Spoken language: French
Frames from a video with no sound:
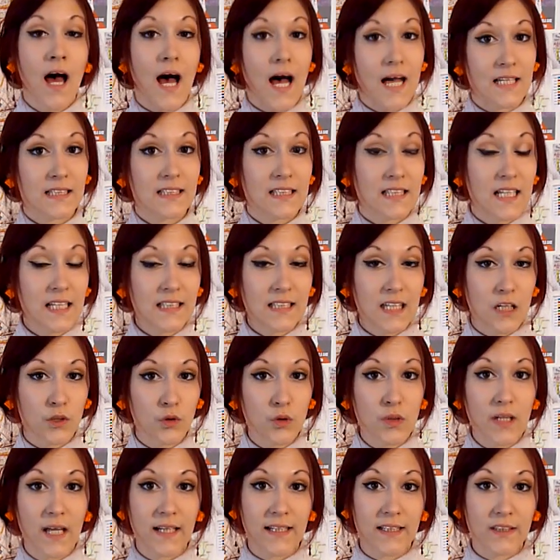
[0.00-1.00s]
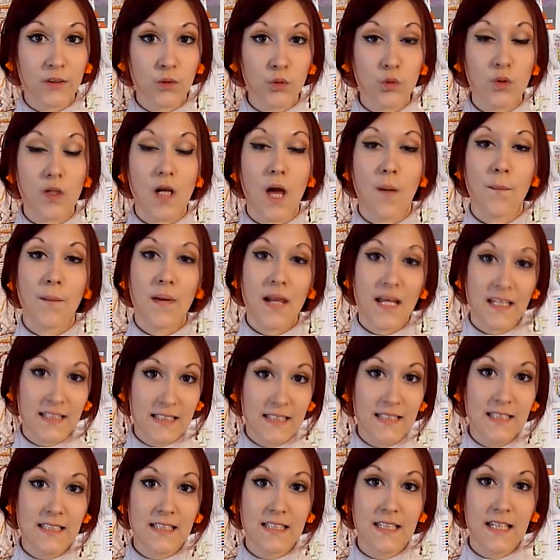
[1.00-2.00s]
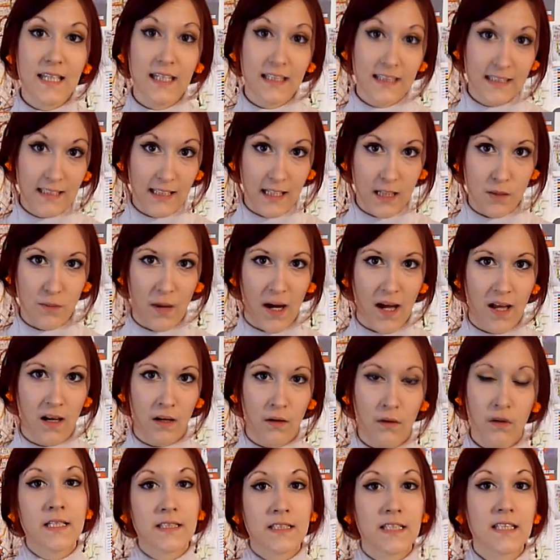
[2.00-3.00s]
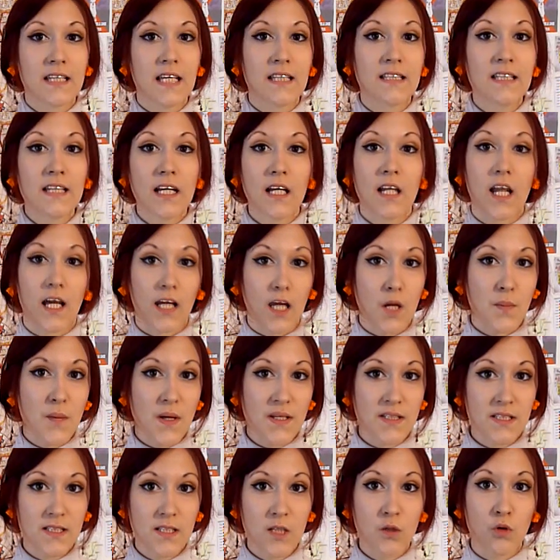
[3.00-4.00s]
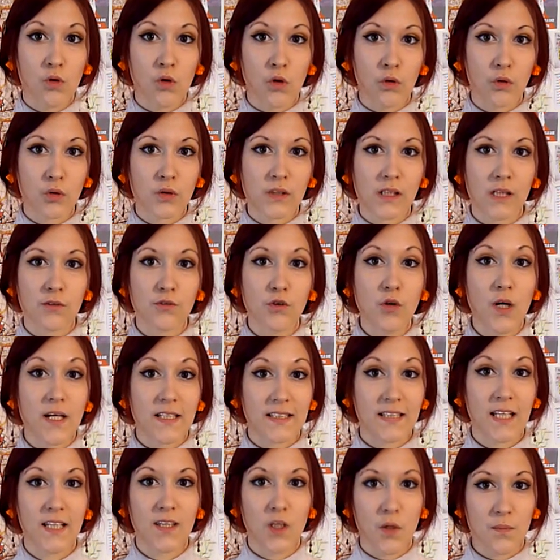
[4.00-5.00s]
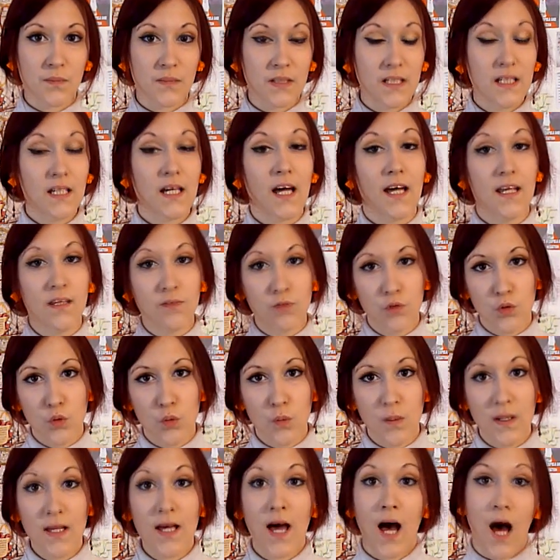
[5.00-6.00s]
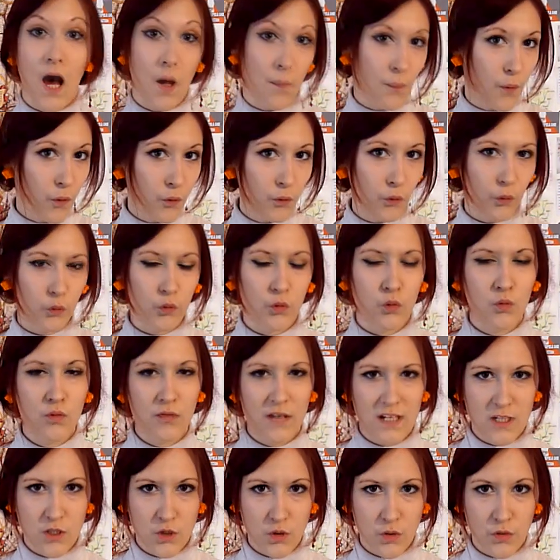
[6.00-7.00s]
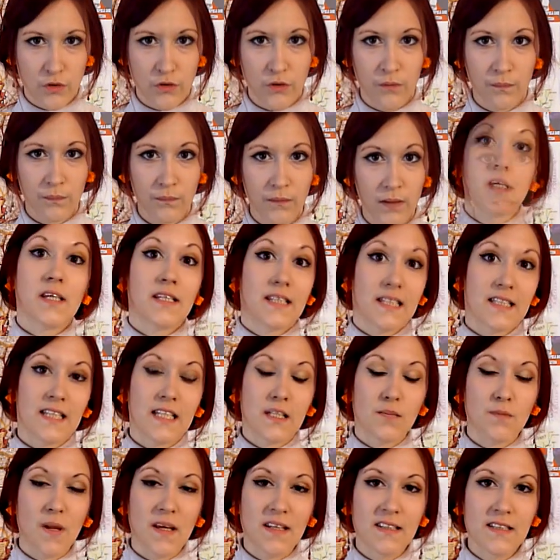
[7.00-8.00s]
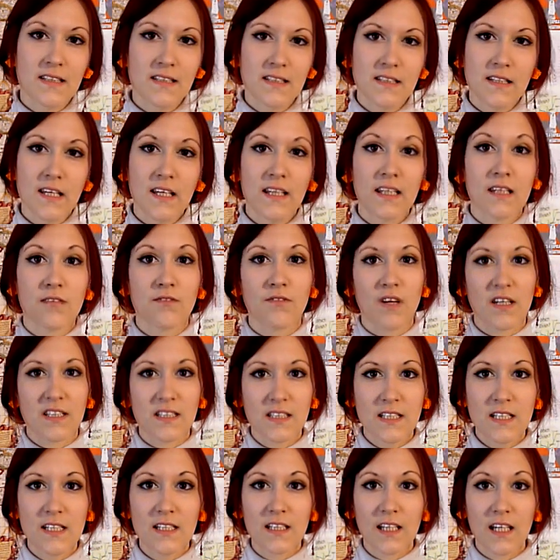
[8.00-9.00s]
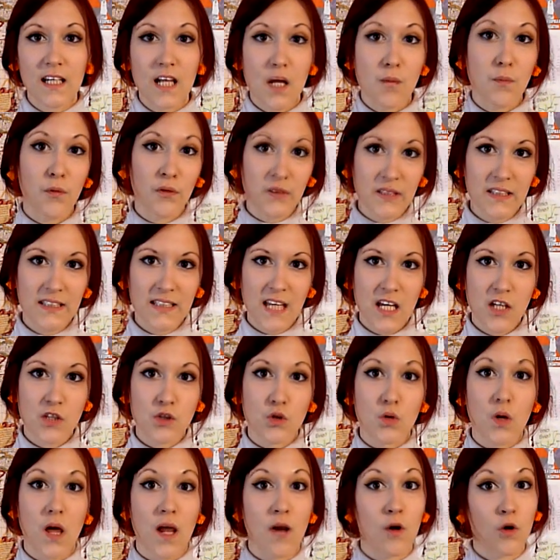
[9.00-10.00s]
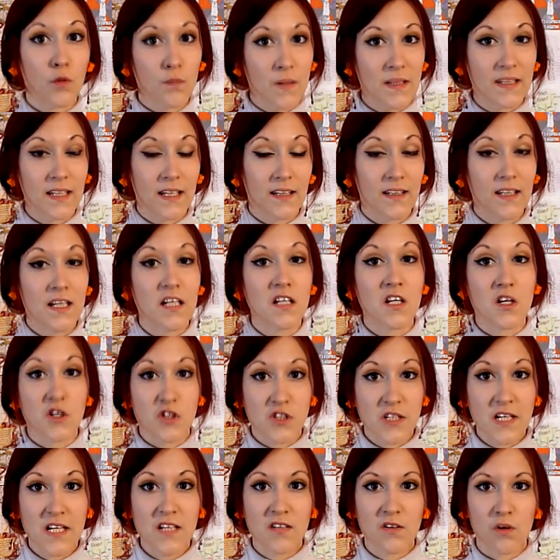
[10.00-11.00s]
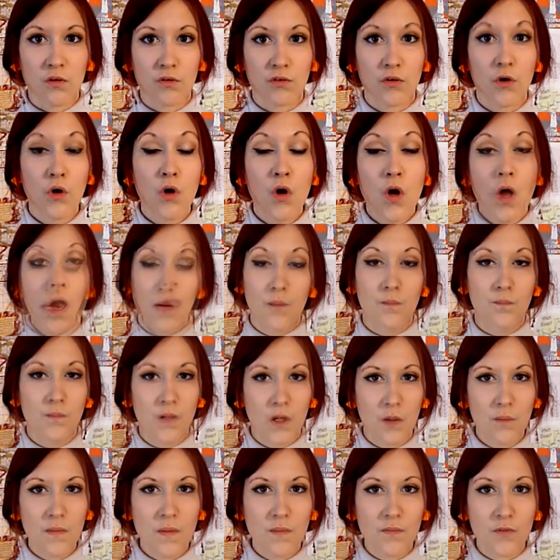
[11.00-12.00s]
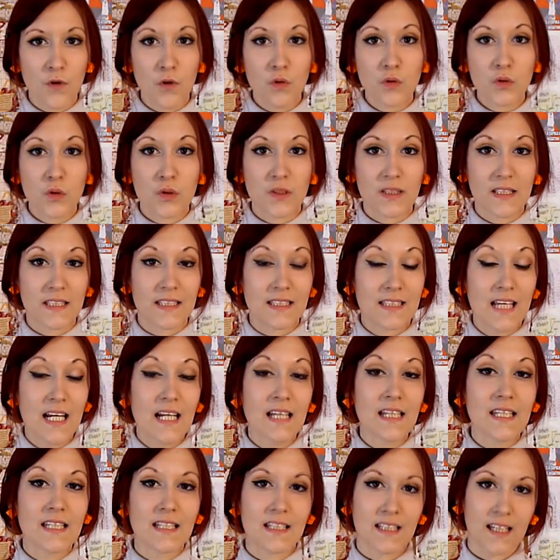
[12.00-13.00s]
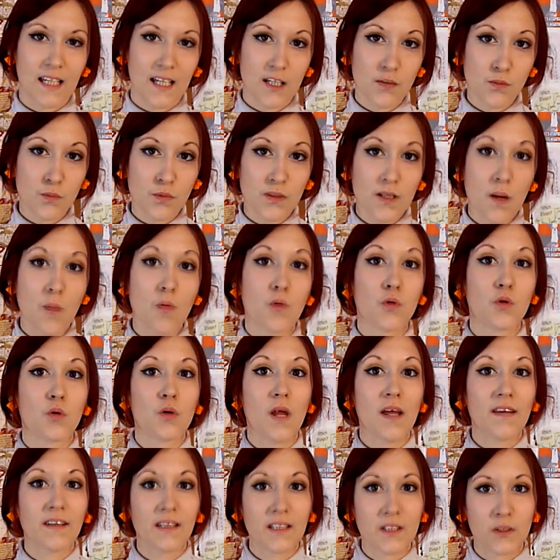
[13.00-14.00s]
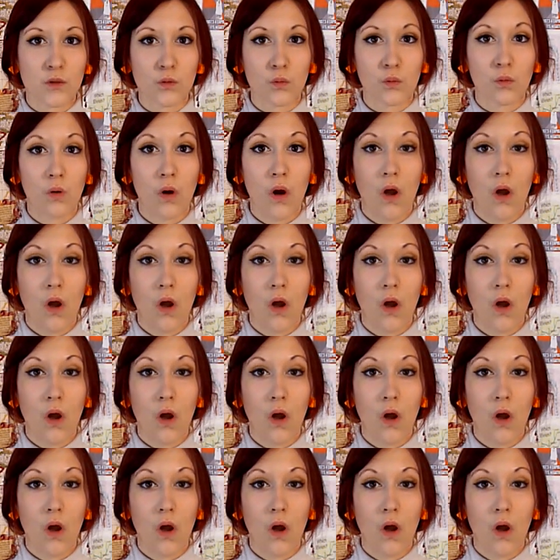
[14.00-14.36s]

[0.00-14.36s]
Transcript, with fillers: À cela s'ajoute la question de la plasticité cérébrale, c'est-à-dire la capacité de notre cerveau à s'adapter, à évoluer, à apprendre de nouvelles choses. C'est cette plasticité qui faciliterait l'apprentissage de la langue maternelle chez les enfants, mais en même temps, ce serait elle qui serait responsable de l'attrition.